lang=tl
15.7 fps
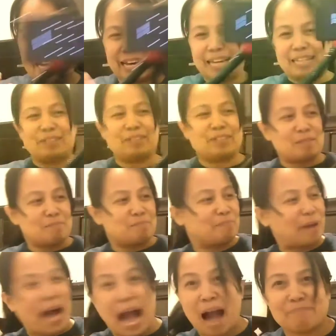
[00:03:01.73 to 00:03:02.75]
o di
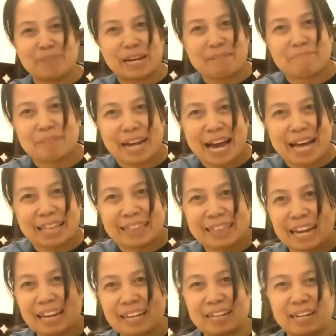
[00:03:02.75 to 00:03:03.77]
ba? Para-paraan
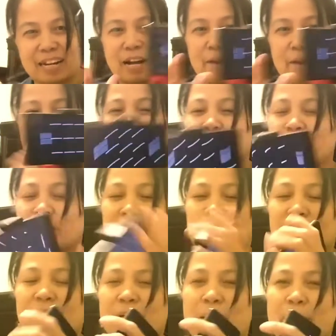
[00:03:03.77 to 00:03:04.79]
talaga.
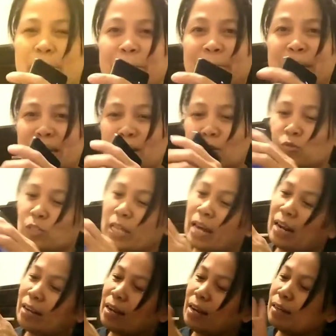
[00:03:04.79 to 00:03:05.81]
Pero
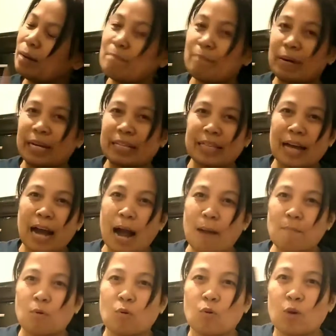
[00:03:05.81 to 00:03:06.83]
talagang ang bait ng amo ko